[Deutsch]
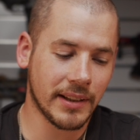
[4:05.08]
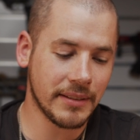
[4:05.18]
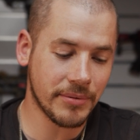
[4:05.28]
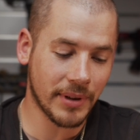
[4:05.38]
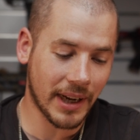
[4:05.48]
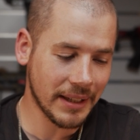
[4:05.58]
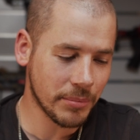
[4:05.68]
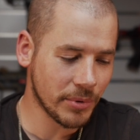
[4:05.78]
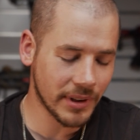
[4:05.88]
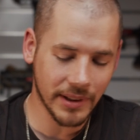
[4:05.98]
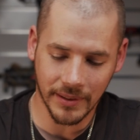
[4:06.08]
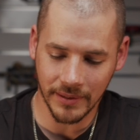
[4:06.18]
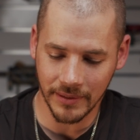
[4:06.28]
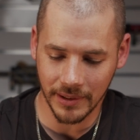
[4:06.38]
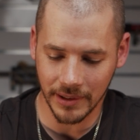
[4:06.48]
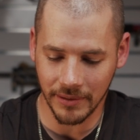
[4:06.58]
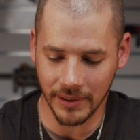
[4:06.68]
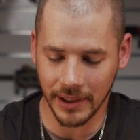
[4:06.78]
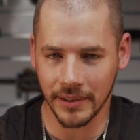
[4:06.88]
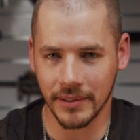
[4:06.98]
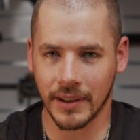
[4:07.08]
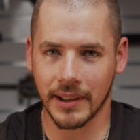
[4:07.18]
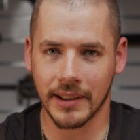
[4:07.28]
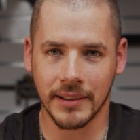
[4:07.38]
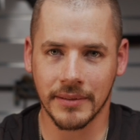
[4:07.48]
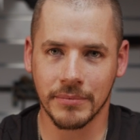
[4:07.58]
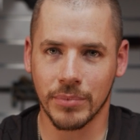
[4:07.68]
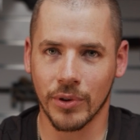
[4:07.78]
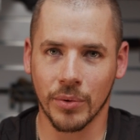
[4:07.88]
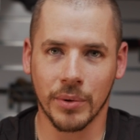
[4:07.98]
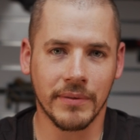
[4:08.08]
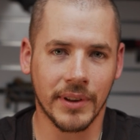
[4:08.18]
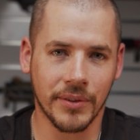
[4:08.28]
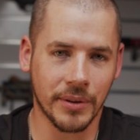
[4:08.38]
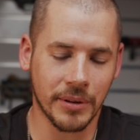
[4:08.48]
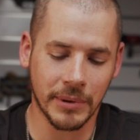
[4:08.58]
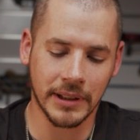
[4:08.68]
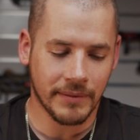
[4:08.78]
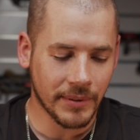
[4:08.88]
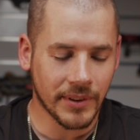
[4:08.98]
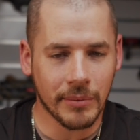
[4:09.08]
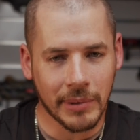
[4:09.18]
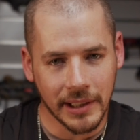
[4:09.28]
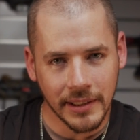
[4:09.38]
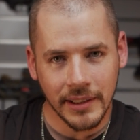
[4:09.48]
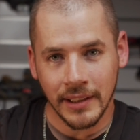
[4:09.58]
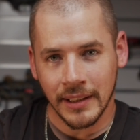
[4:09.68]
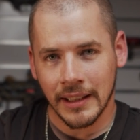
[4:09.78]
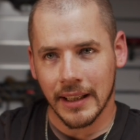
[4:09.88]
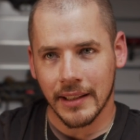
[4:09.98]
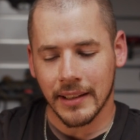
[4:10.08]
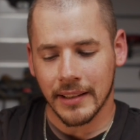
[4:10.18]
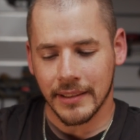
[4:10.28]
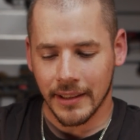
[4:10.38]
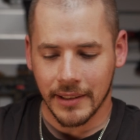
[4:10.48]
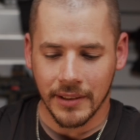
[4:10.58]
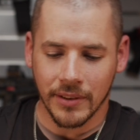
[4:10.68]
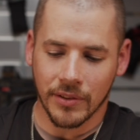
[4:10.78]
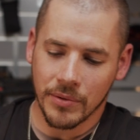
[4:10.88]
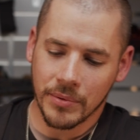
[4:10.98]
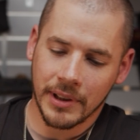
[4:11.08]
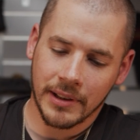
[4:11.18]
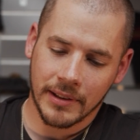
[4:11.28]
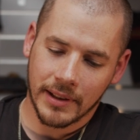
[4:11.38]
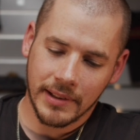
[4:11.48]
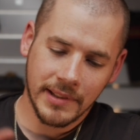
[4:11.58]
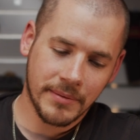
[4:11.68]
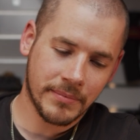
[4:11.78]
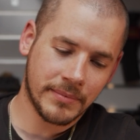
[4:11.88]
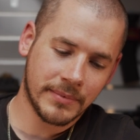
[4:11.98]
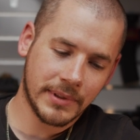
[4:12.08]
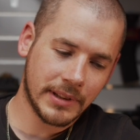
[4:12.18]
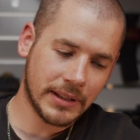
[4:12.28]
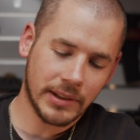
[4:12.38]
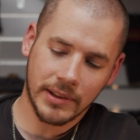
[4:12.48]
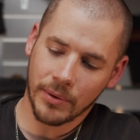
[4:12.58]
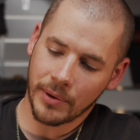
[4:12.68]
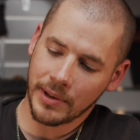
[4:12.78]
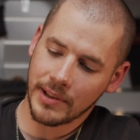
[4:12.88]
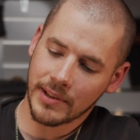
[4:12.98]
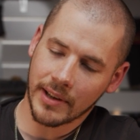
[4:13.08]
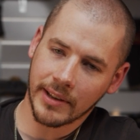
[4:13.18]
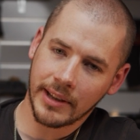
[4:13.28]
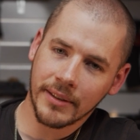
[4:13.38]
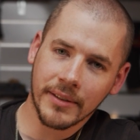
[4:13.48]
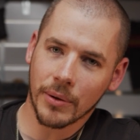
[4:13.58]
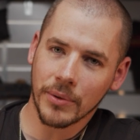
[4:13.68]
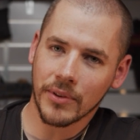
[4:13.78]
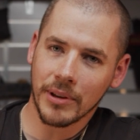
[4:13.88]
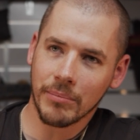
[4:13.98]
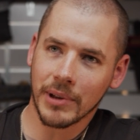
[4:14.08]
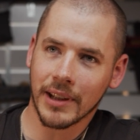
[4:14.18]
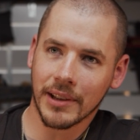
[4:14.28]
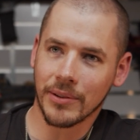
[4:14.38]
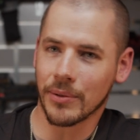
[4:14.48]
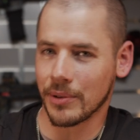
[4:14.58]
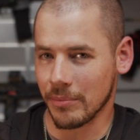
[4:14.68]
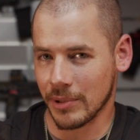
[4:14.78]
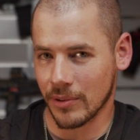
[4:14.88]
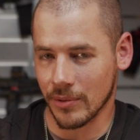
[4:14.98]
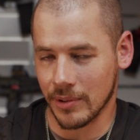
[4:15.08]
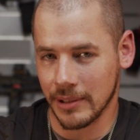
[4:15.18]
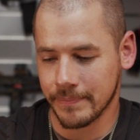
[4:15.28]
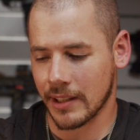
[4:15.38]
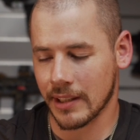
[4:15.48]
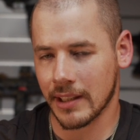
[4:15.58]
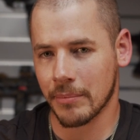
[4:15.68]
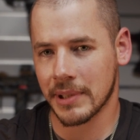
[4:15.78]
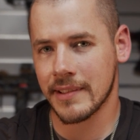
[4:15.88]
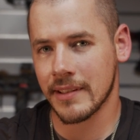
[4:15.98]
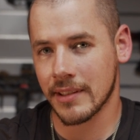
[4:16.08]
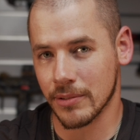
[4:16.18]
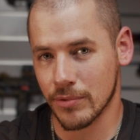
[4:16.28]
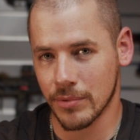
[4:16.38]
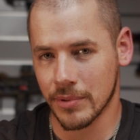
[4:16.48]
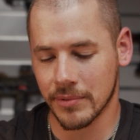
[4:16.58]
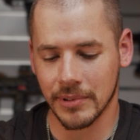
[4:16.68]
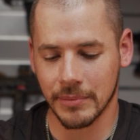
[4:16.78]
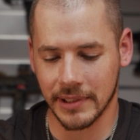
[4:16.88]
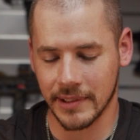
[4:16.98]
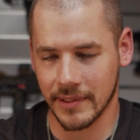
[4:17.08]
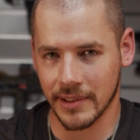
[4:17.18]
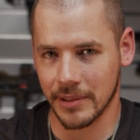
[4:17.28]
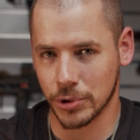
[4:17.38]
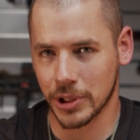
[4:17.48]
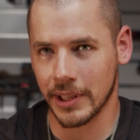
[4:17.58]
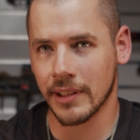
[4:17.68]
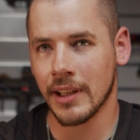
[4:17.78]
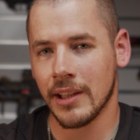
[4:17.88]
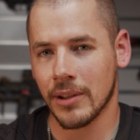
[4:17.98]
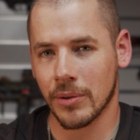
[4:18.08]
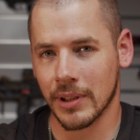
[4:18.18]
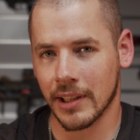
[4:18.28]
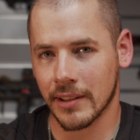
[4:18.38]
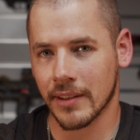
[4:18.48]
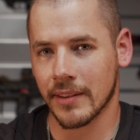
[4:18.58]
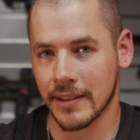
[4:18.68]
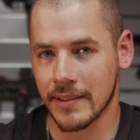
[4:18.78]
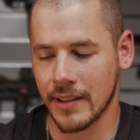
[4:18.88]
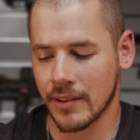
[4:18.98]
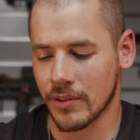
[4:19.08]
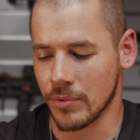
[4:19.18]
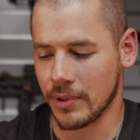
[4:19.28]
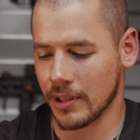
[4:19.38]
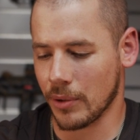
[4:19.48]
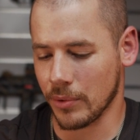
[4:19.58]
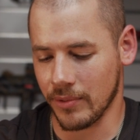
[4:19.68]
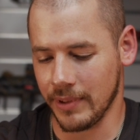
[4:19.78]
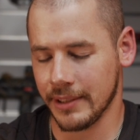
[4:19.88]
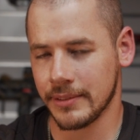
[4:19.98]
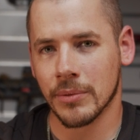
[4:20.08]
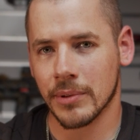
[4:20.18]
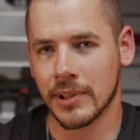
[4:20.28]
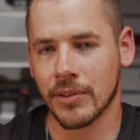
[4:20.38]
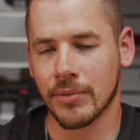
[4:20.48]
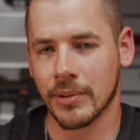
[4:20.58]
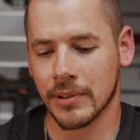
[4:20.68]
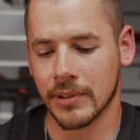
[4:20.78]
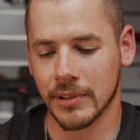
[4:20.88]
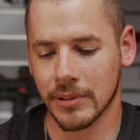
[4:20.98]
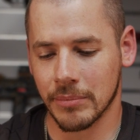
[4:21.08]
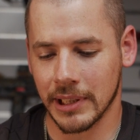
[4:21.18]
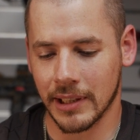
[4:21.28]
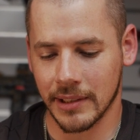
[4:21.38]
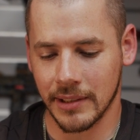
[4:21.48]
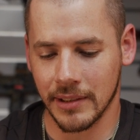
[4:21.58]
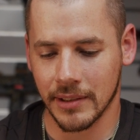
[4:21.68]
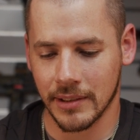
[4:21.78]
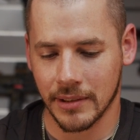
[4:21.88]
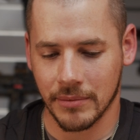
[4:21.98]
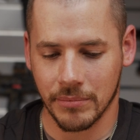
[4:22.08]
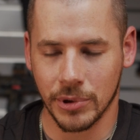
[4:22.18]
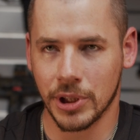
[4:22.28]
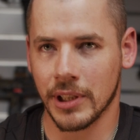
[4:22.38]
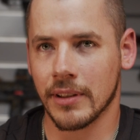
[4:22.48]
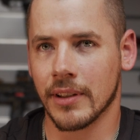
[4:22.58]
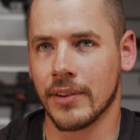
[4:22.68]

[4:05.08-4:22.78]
an für alle möglichen Gewehre, Varianten, Pistolen, was auch immer. Wenn wir es gebacken kriegen, jegliches Tuning an diesen neuen Teilen aus dem Begadi-Sortiment zu nehmen, dann kann man sich in Zukunft, wenn man dieses Teil bestellt, auch gleich das ACS-Tuning auswählen und das von äh, Begadi mitschicken